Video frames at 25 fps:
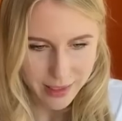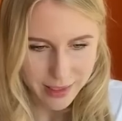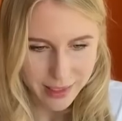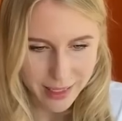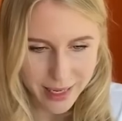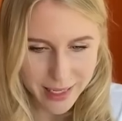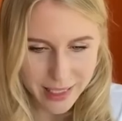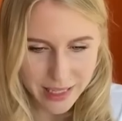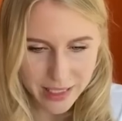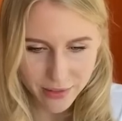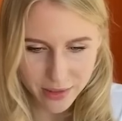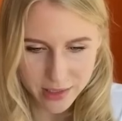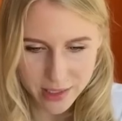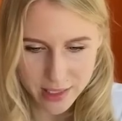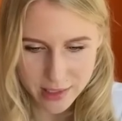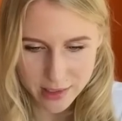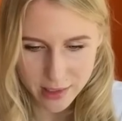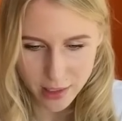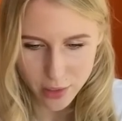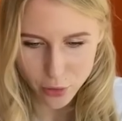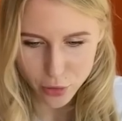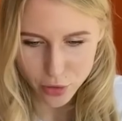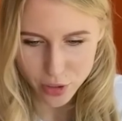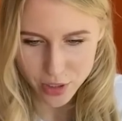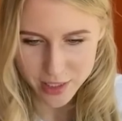Для этого
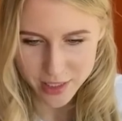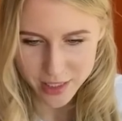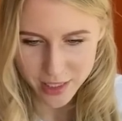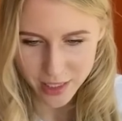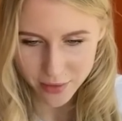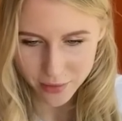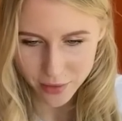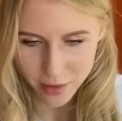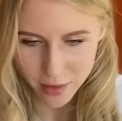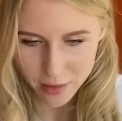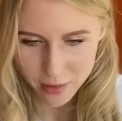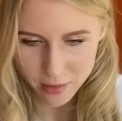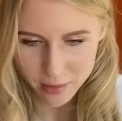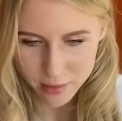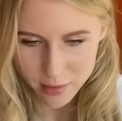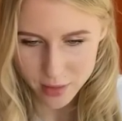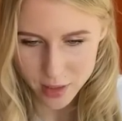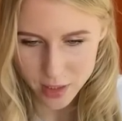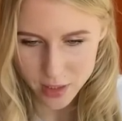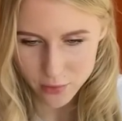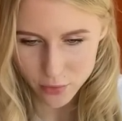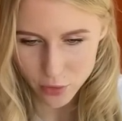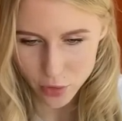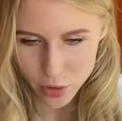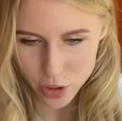создаешь сервер,
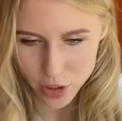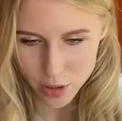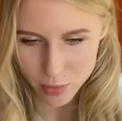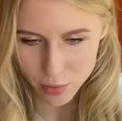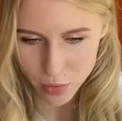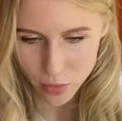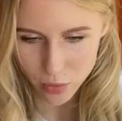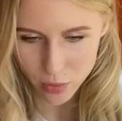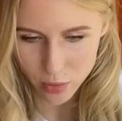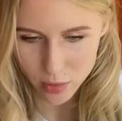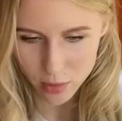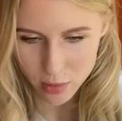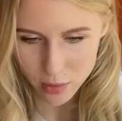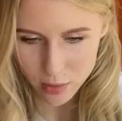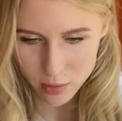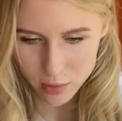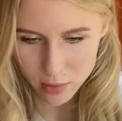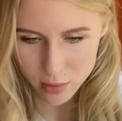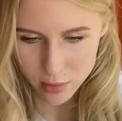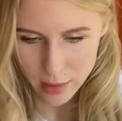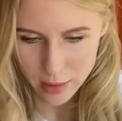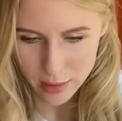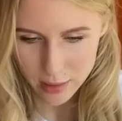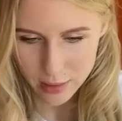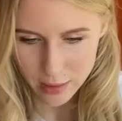свой шаблон,
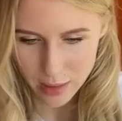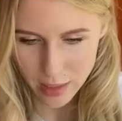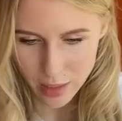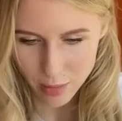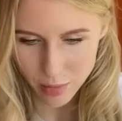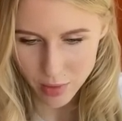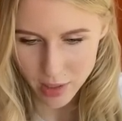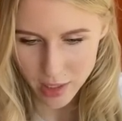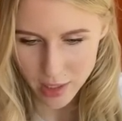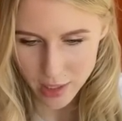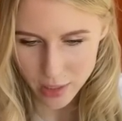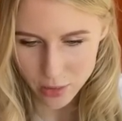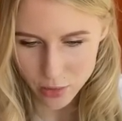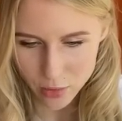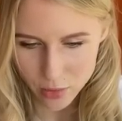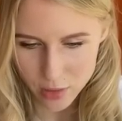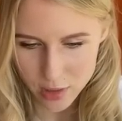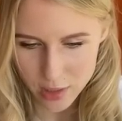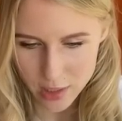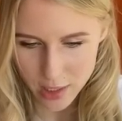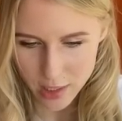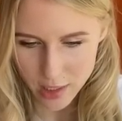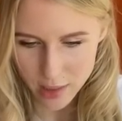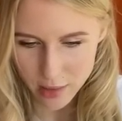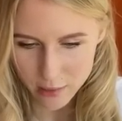для меня и
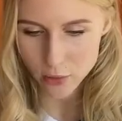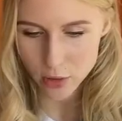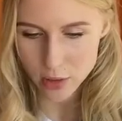друзей.